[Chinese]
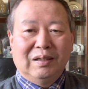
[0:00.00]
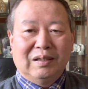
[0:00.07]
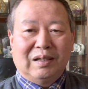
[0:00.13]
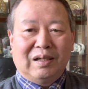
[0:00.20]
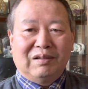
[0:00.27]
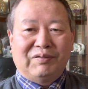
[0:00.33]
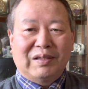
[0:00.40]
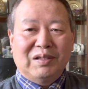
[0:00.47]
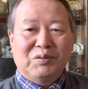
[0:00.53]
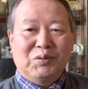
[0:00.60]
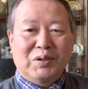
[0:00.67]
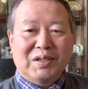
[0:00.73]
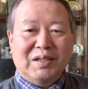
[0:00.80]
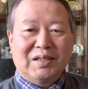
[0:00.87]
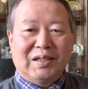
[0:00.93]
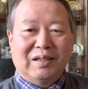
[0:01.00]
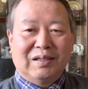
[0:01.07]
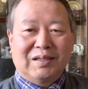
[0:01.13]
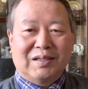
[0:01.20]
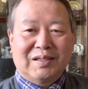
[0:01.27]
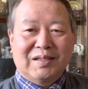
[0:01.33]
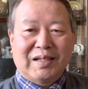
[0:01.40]
呃，反正我这个人
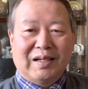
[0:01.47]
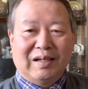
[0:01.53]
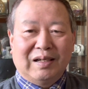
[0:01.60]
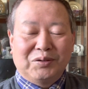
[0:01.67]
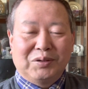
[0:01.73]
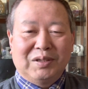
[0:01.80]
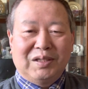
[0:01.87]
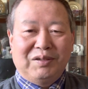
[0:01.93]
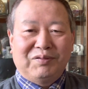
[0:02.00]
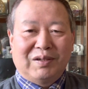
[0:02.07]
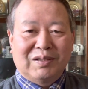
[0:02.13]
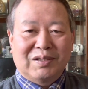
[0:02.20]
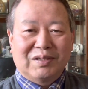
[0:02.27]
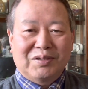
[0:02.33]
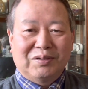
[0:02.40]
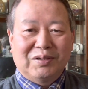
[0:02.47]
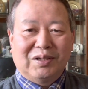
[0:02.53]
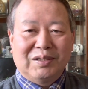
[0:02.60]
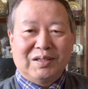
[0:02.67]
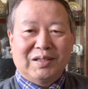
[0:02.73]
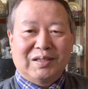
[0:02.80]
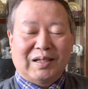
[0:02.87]
是在很多地方是受到
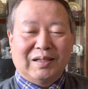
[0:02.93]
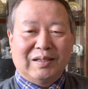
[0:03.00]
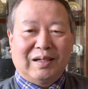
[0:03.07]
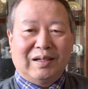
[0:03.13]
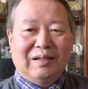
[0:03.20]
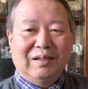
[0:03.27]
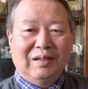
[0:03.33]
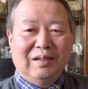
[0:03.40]
一些打压，